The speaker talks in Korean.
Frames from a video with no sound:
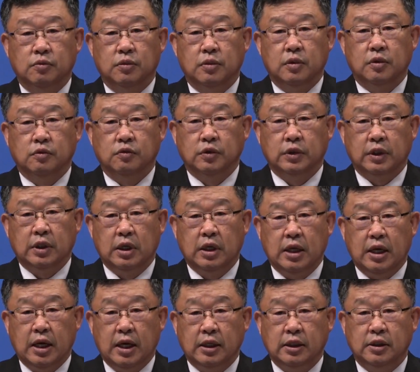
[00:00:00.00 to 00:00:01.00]

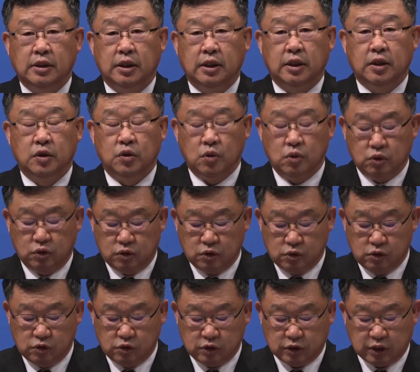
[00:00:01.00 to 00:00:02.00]
우리가 아이들에게
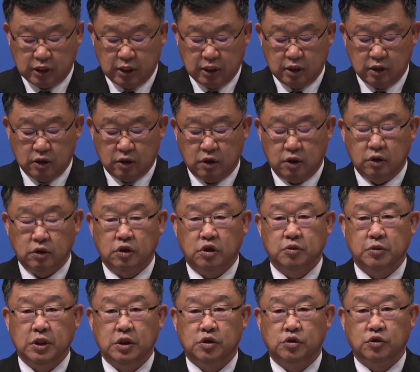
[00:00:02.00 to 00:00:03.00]
용돈을 줄때
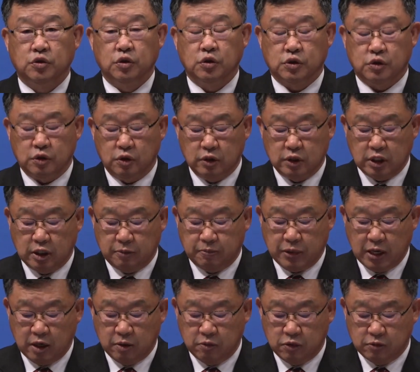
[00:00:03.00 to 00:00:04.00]
헌금의 중요성과
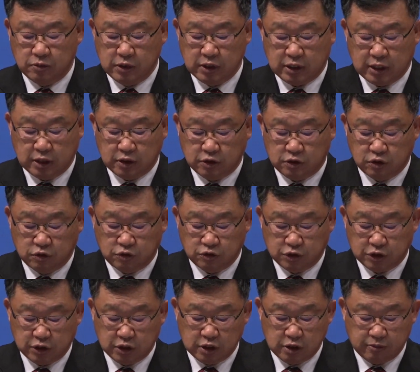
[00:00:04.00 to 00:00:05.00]
방법을 가르쳐
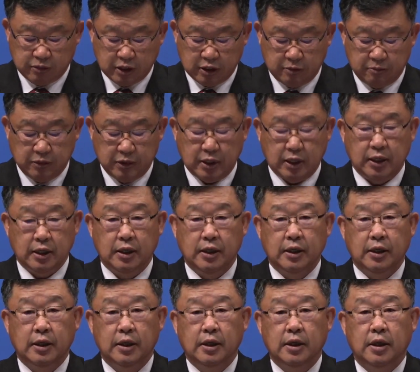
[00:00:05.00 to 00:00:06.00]
주시길 바랍니다.
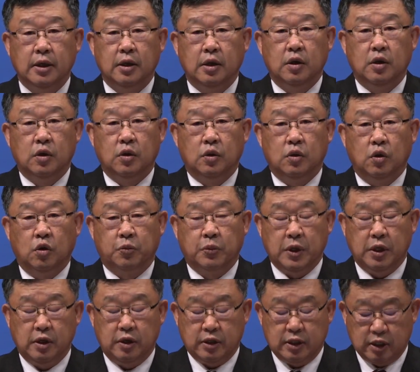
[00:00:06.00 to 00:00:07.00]

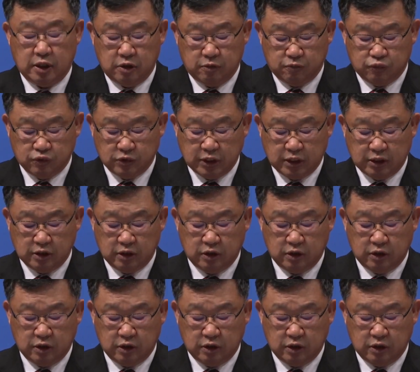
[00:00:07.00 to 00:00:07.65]
록펠러라는 부자는